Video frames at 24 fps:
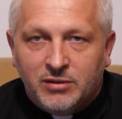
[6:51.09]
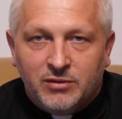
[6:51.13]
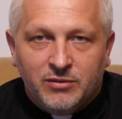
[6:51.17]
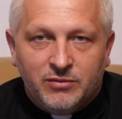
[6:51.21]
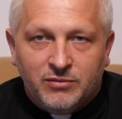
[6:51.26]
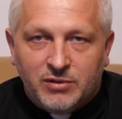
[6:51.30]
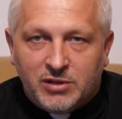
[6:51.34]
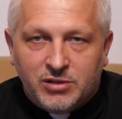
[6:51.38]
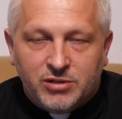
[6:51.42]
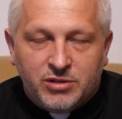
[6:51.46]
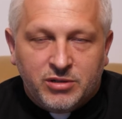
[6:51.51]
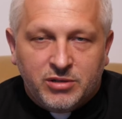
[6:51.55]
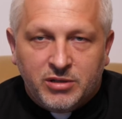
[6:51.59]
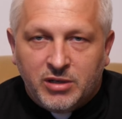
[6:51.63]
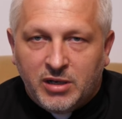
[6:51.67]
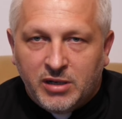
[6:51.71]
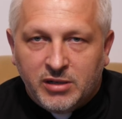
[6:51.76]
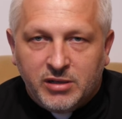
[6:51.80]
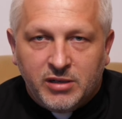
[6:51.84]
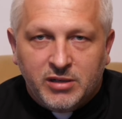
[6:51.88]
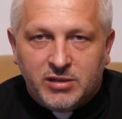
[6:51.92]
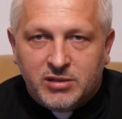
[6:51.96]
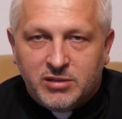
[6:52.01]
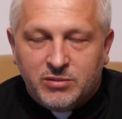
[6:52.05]
Ważna
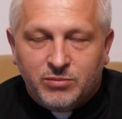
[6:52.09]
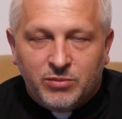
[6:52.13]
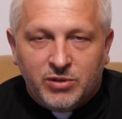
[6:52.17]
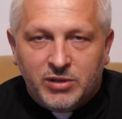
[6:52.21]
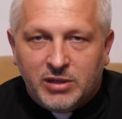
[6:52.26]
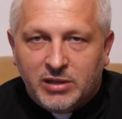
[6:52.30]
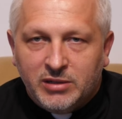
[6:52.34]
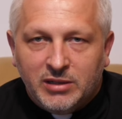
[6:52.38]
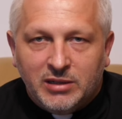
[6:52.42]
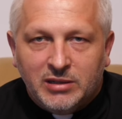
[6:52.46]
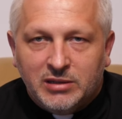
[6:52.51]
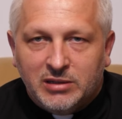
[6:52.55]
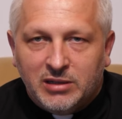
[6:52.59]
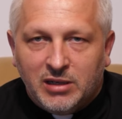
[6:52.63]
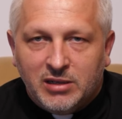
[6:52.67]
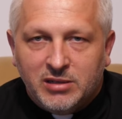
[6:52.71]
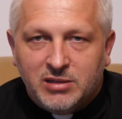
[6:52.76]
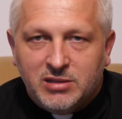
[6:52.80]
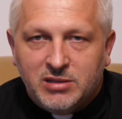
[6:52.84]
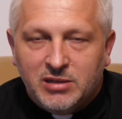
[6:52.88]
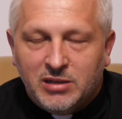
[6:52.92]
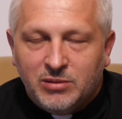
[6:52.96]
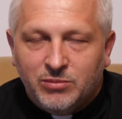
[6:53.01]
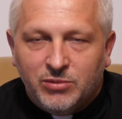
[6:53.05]
jest moja
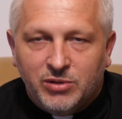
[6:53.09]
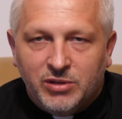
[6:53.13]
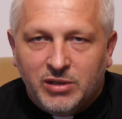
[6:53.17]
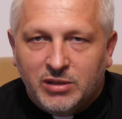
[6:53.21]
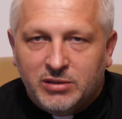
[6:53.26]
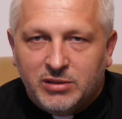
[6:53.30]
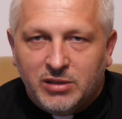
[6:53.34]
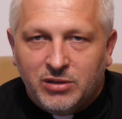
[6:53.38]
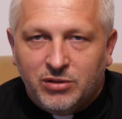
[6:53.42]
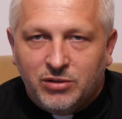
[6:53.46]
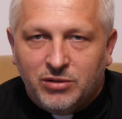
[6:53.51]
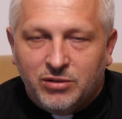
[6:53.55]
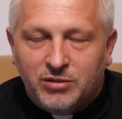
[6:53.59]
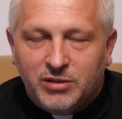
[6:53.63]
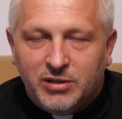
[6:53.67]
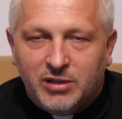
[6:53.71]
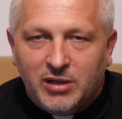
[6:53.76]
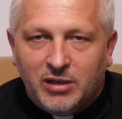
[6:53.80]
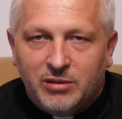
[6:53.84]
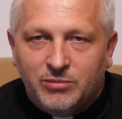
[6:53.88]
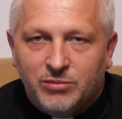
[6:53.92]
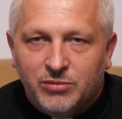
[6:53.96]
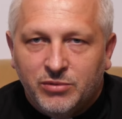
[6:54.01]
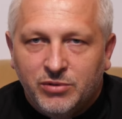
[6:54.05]
narracja, moja
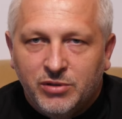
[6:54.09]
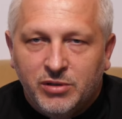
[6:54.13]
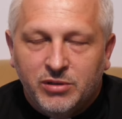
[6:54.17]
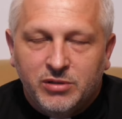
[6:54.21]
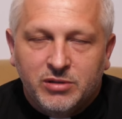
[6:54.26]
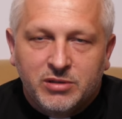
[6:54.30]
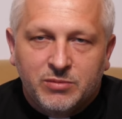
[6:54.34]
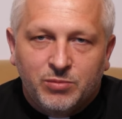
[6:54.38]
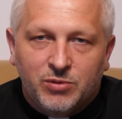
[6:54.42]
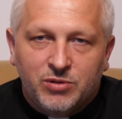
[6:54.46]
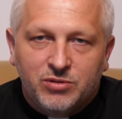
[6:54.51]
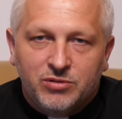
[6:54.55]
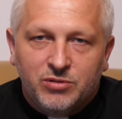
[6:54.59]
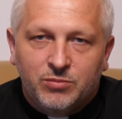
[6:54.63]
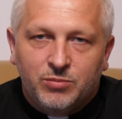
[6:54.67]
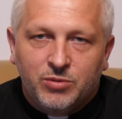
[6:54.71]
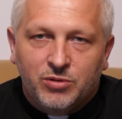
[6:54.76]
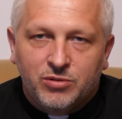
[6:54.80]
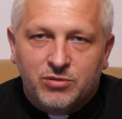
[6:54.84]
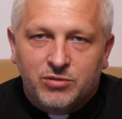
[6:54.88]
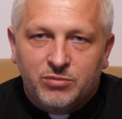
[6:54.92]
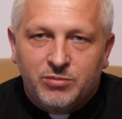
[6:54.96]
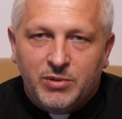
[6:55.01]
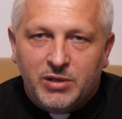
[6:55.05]
teoria, mój sposób
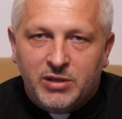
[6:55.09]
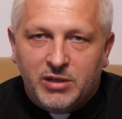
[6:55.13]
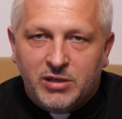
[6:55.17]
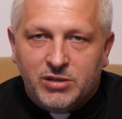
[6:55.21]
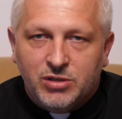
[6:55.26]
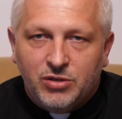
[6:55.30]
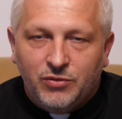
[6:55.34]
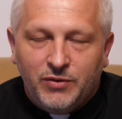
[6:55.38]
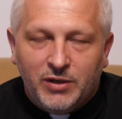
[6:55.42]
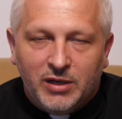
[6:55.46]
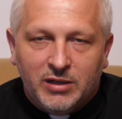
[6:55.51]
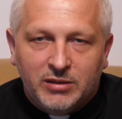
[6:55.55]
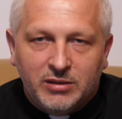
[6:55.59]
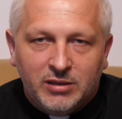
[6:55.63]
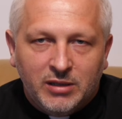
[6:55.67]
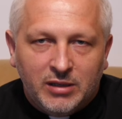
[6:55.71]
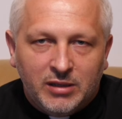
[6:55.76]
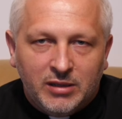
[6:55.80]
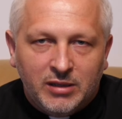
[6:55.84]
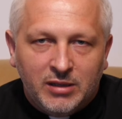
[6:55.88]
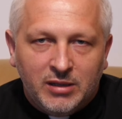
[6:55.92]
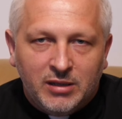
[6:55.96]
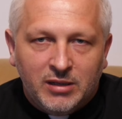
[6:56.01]
rozumienia świata,